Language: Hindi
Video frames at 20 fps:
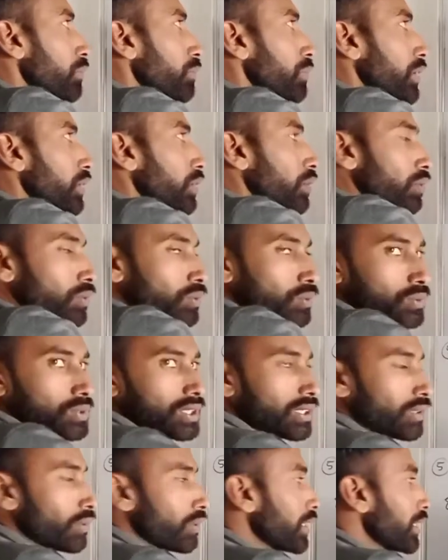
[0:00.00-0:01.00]
पी को क्यों
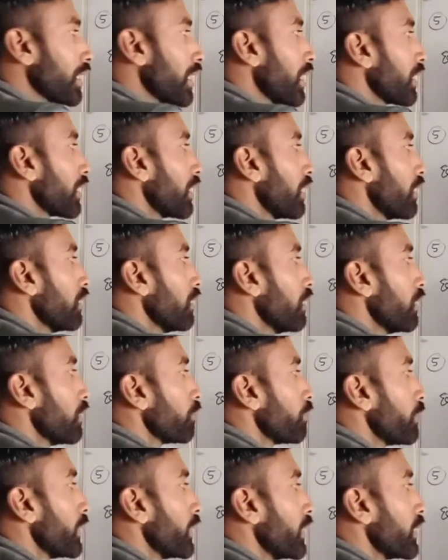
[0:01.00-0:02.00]
से गुणा क्या आएगा
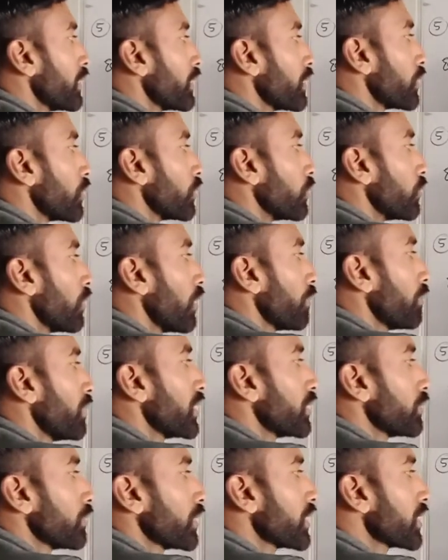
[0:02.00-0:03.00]
पी क्यू अब
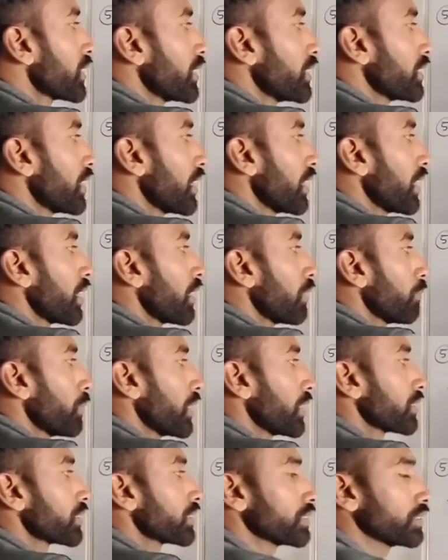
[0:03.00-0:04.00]
बीच में किसका निशान लगाना है
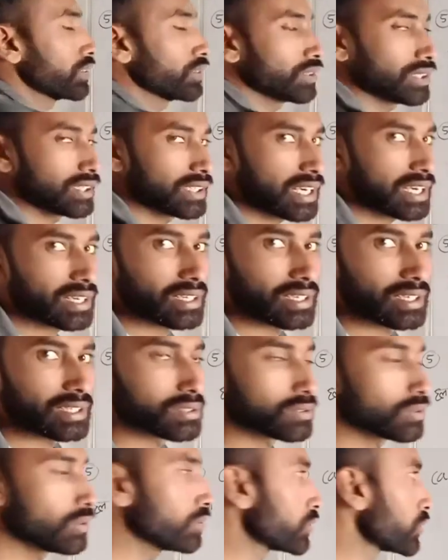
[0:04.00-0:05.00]
प्लस का क्योंकि क्या करना है
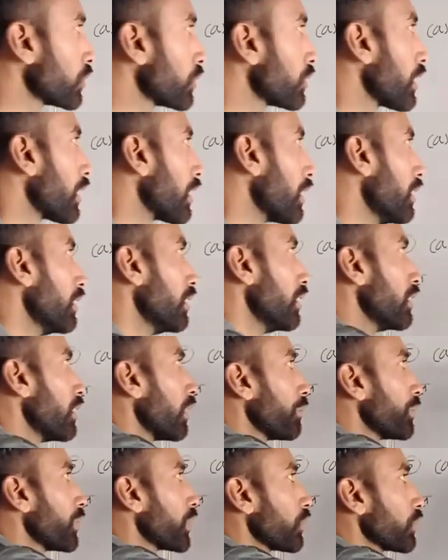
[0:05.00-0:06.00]
इनको जोड़ना है
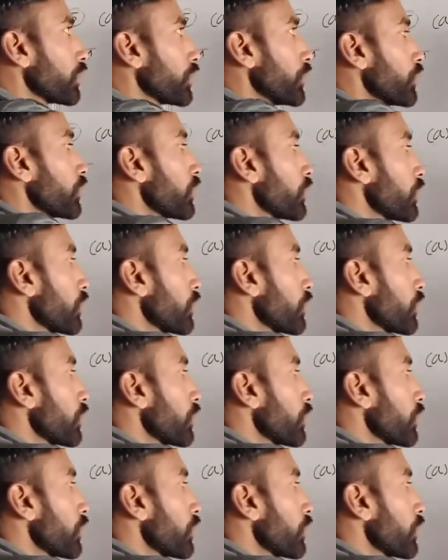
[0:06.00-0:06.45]
अब देखो क्यों को